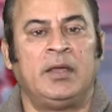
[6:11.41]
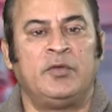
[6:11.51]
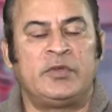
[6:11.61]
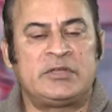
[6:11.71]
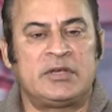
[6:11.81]

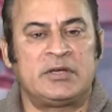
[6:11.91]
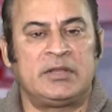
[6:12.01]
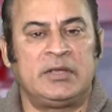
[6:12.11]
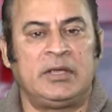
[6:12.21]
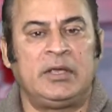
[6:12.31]
इन्वेस्ट
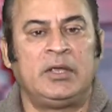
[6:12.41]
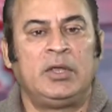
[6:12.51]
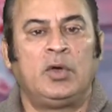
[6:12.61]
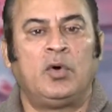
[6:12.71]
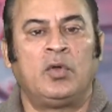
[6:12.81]
करते हैं
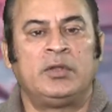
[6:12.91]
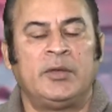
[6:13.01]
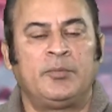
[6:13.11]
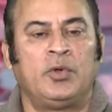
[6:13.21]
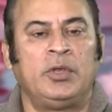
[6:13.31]
और
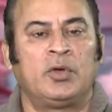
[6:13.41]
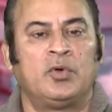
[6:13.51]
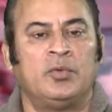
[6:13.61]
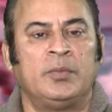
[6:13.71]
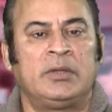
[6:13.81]
जब कोई
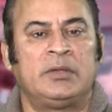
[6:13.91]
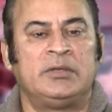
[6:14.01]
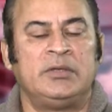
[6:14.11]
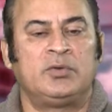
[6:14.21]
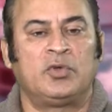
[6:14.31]
हुकूमत
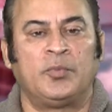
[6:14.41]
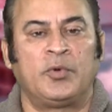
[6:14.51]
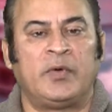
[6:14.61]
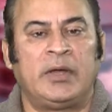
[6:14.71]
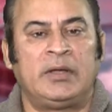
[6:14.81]
चीज़ उनको
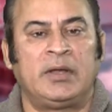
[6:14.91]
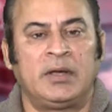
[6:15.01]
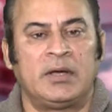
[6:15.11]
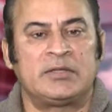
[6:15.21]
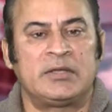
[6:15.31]
प्रोवाइड ना
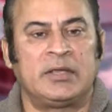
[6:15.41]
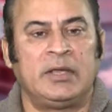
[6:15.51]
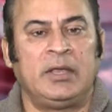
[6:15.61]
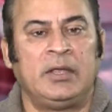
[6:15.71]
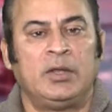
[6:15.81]
कर सके